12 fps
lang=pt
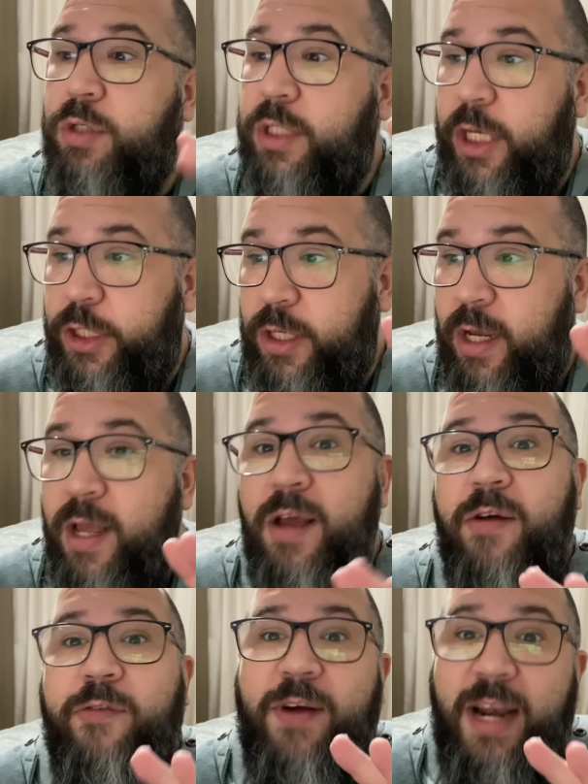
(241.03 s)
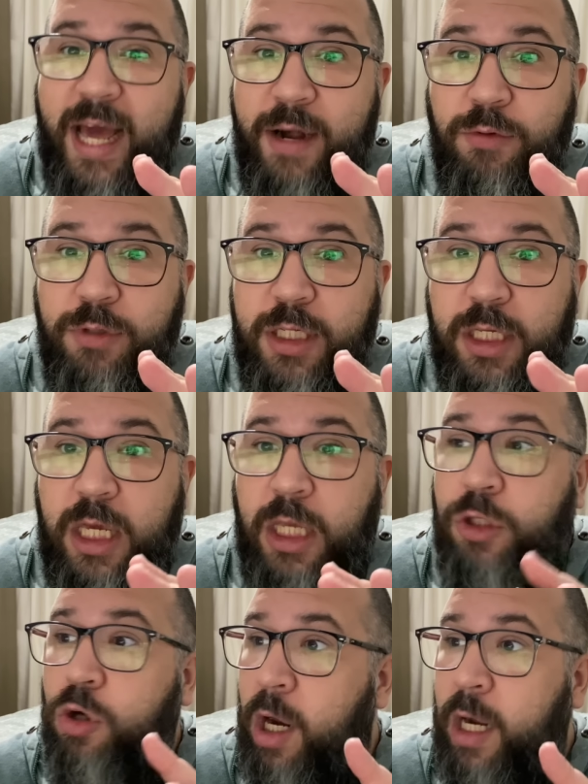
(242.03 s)
seja, falaram o
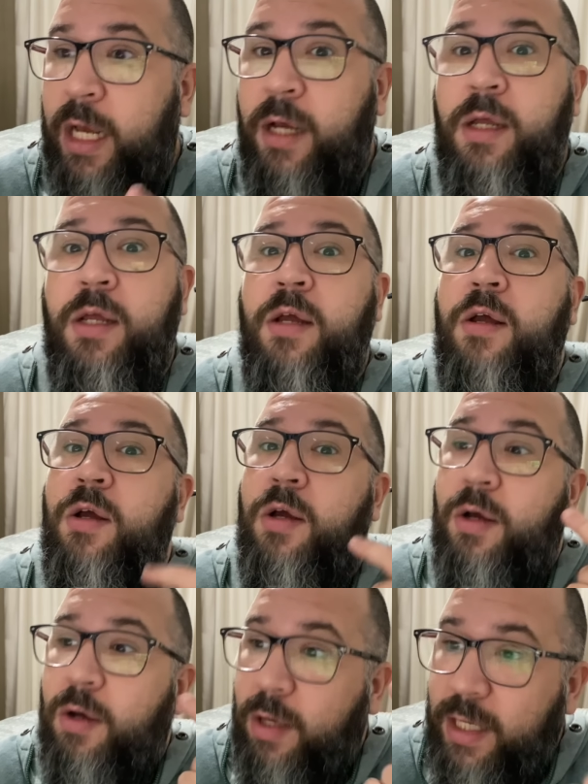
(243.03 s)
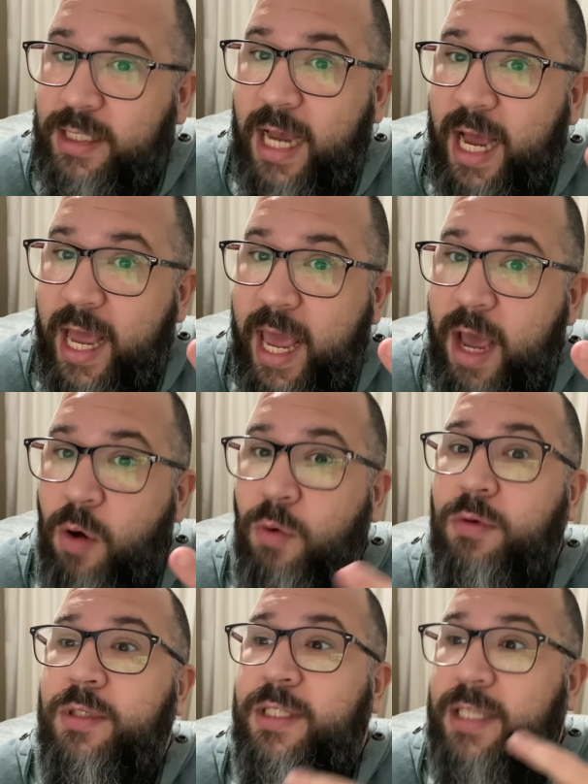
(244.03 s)
seguinte: olha,
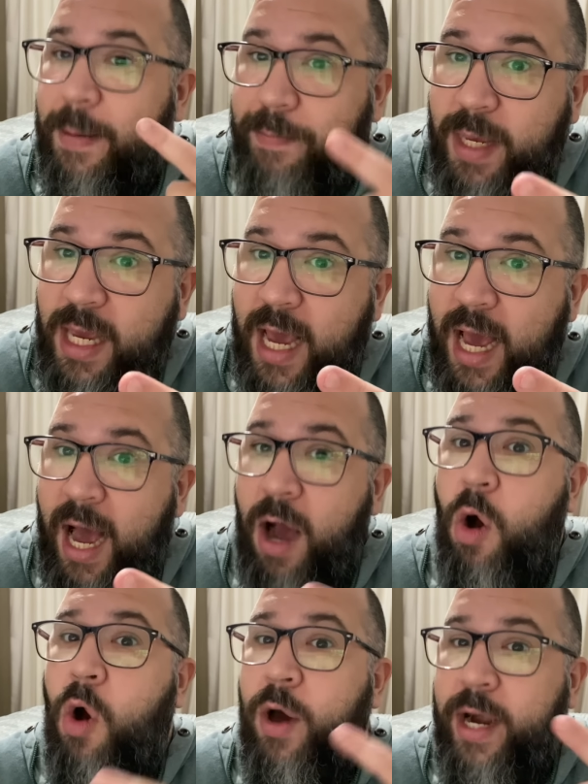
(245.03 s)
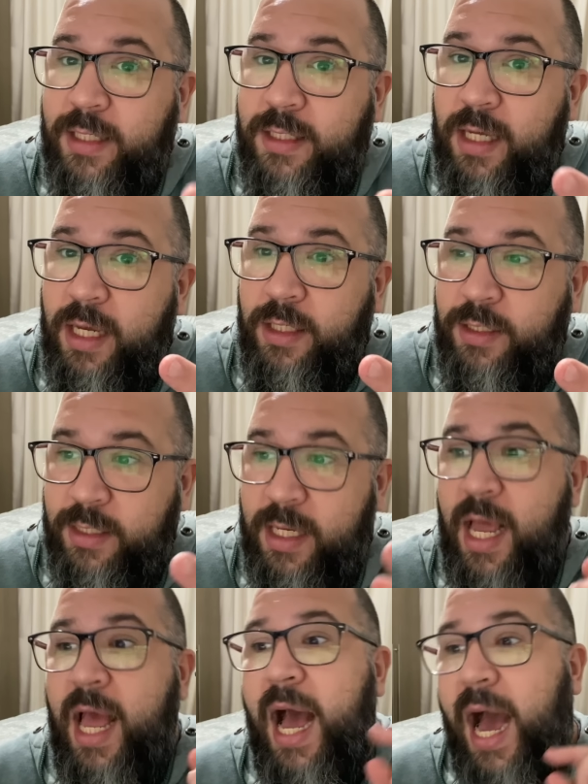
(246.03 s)
Israel sabia horas antes.
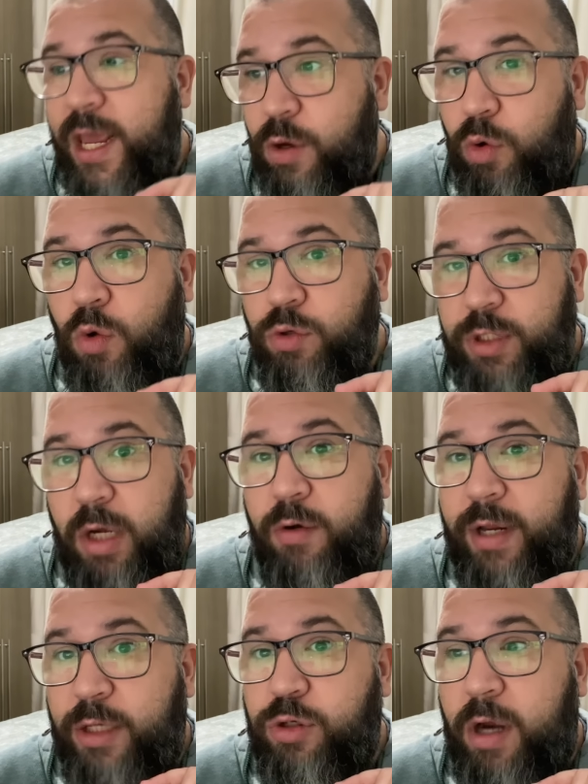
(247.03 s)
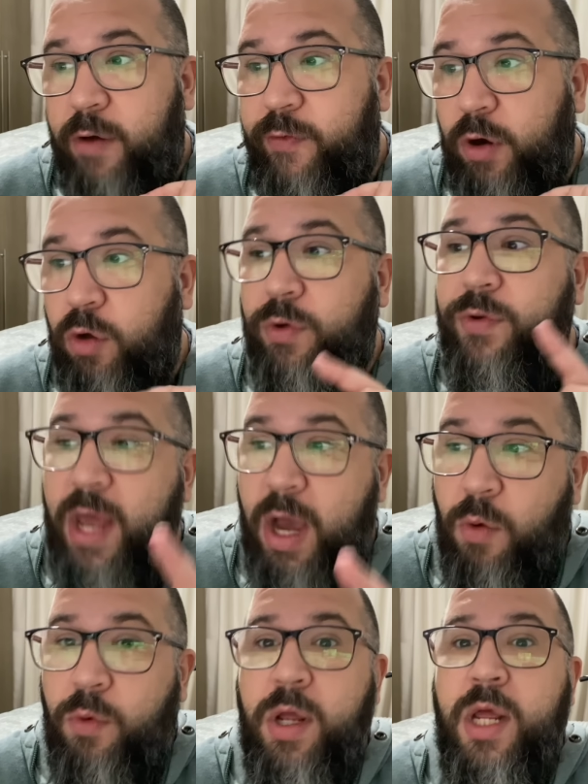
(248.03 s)
Aí o Conselho Nacional falou:
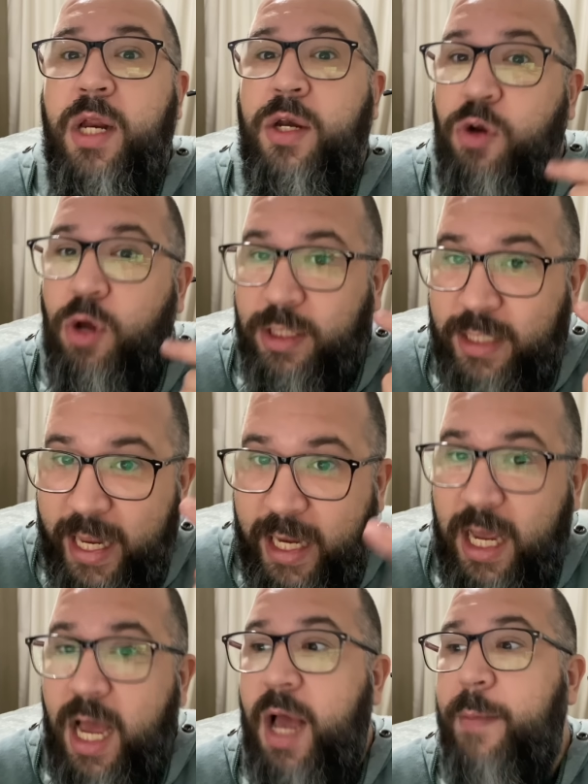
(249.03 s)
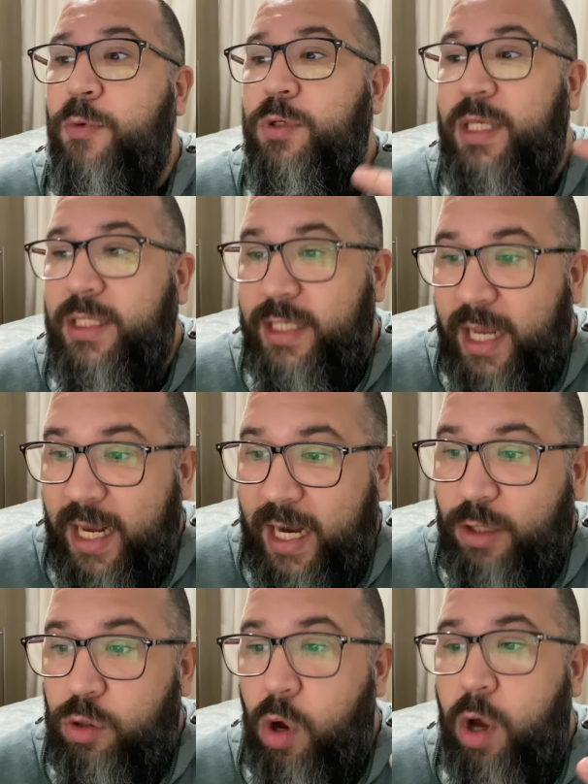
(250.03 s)
não, nós negamos esse
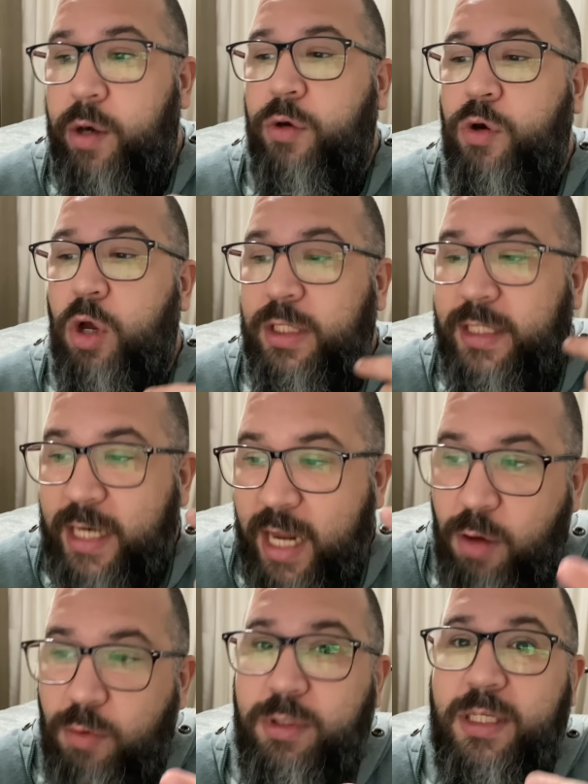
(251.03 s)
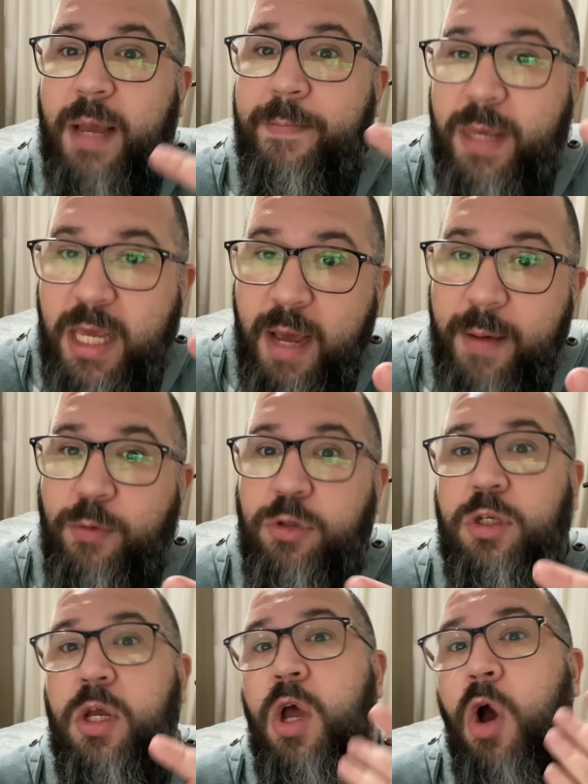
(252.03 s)
relatório, nós não
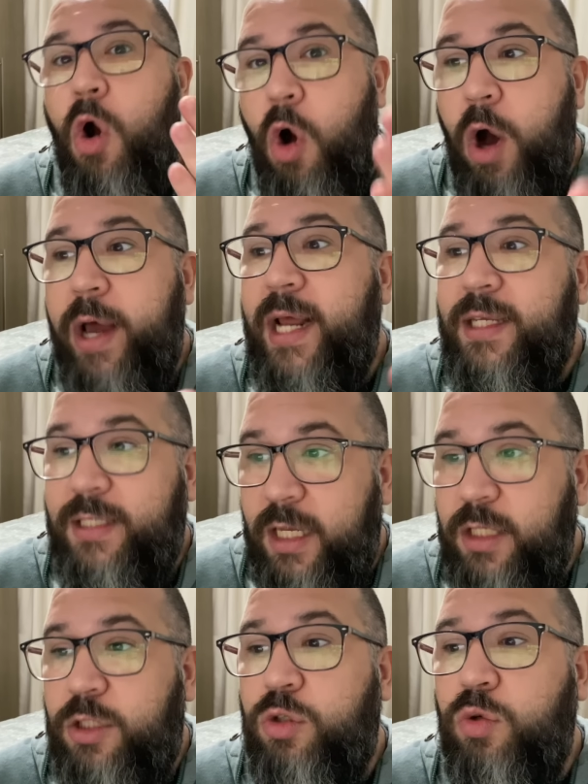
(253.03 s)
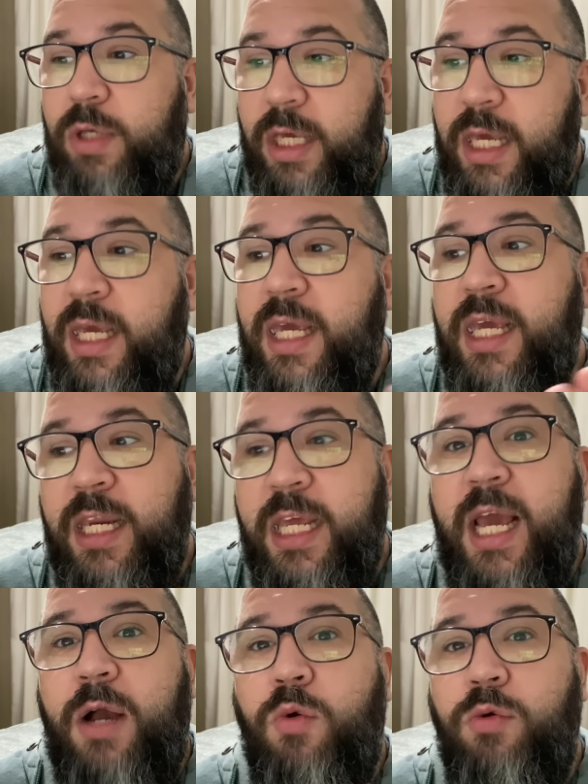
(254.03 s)
sabíamos horas antes o que
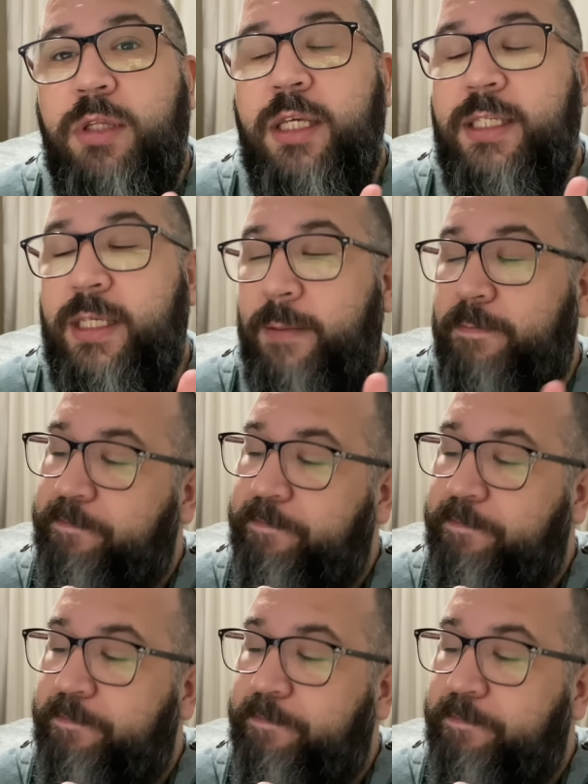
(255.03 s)
iria acontecer.